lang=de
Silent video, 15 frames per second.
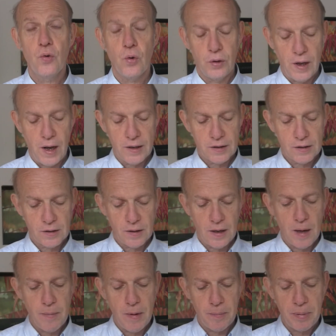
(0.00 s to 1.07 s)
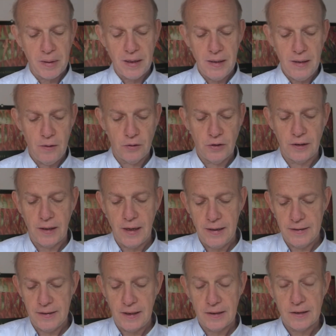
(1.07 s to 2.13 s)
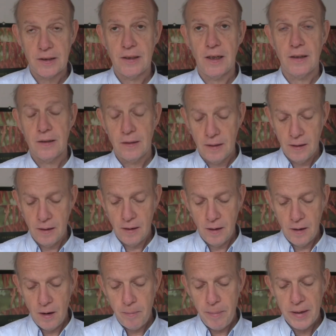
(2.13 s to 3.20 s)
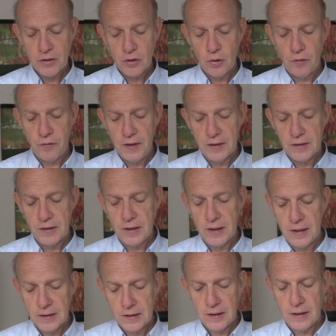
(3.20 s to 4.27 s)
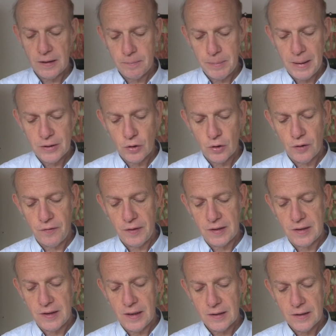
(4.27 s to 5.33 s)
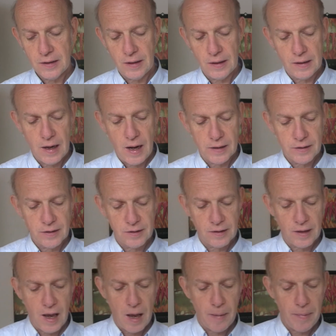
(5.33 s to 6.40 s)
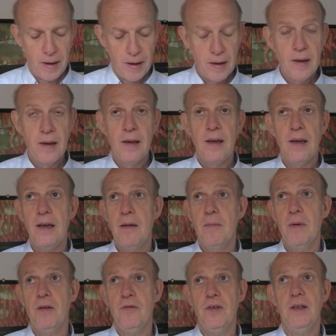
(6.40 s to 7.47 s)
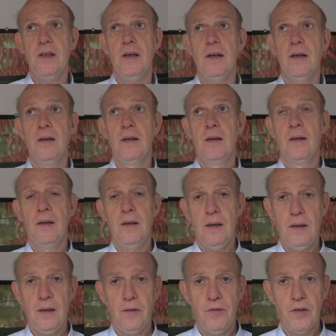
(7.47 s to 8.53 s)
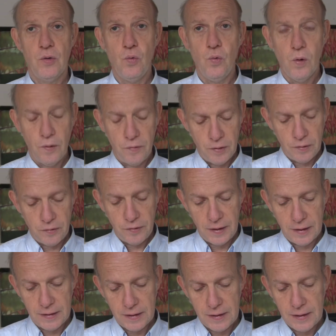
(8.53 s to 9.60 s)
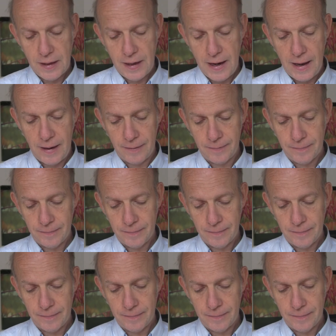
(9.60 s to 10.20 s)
Godards Le Mépris 1963 hat, personifiziert, sie, personifiziert sich in Carsons Drama immer wieder in der Figur von Fritz Lang,